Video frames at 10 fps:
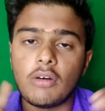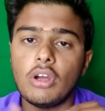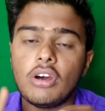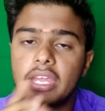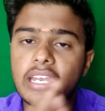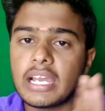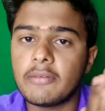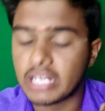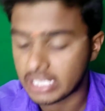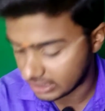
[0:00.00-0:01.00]
எவ்வளோ
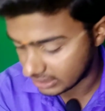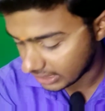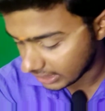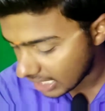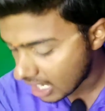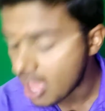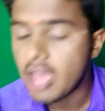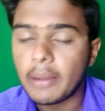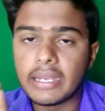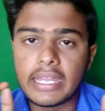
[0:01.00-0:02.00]
இன்கம் வர்றதுக்கு தெரியுங்களா
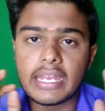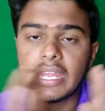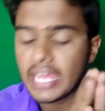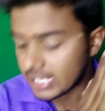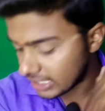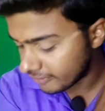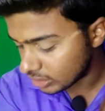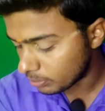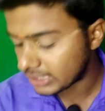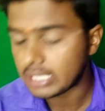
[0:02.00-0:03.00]
நியர்லி
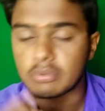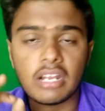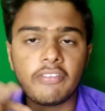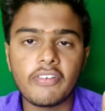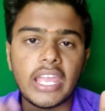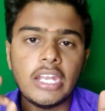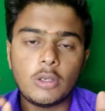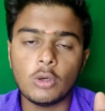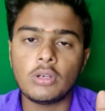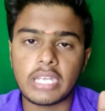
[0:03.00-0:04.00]
வந்து பாத்தீங்க அப்படின்னா ஃபைவ்
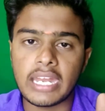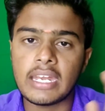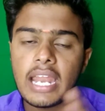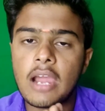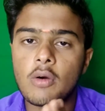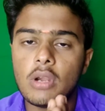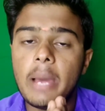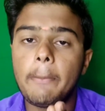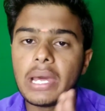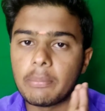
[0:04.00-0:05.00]
டு டென் லேக் உள்ள
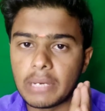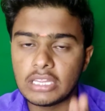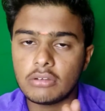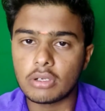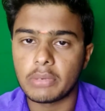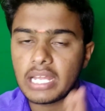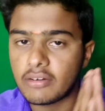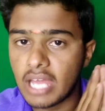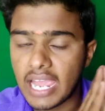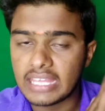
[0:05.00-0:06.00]
பெர் மந்த் வரும்
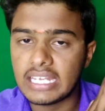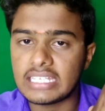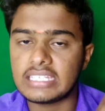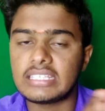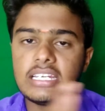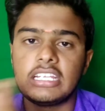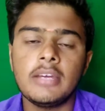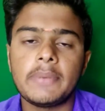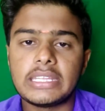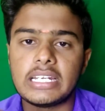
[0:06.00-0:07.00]
அதாவது ஐந்து
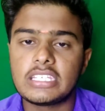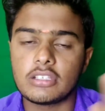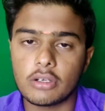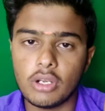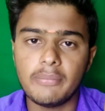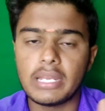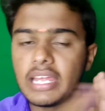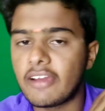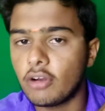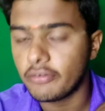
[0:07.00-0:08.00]
லட்சத்திலிருந்து பத்து லட்சத்துக்குள்ள
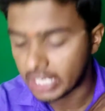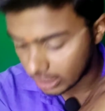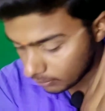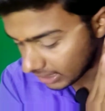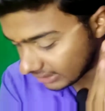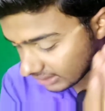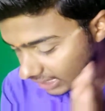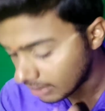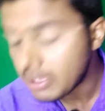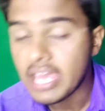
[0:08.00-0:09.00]
எவ்வளவு வேணாலும் லைஸ்
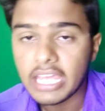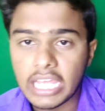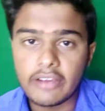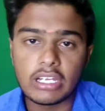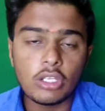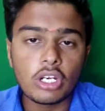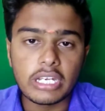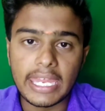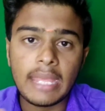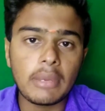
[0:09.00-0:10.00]
ஆகலாம் எங்க வந்து ஒரு
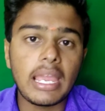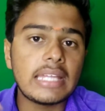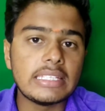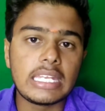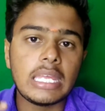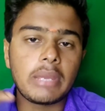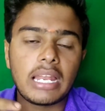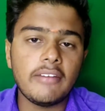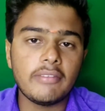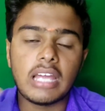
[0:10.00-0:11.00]
டீமுங்க அந்த
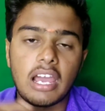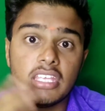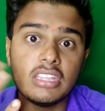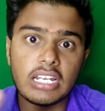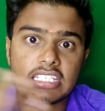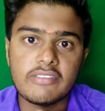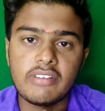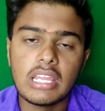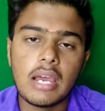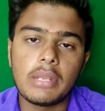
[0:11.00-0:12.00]
டீமுக்கெல்லாம் வந்து ஐந்து லட்சம்
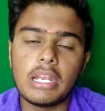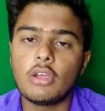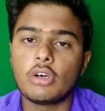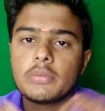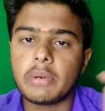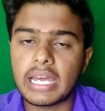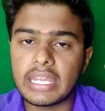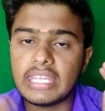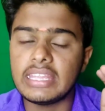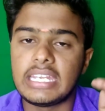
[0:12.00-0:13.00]
வருது அப்படின்லாம் யோசிச்சு
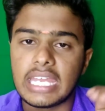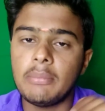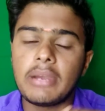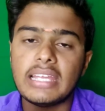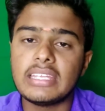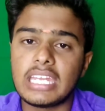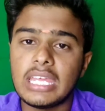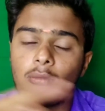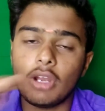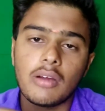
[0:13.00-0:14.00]
பார்க்காதீங்க இந்த டீமுங்க அந்த
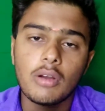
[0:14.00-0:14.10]
டீமுக்குள்ள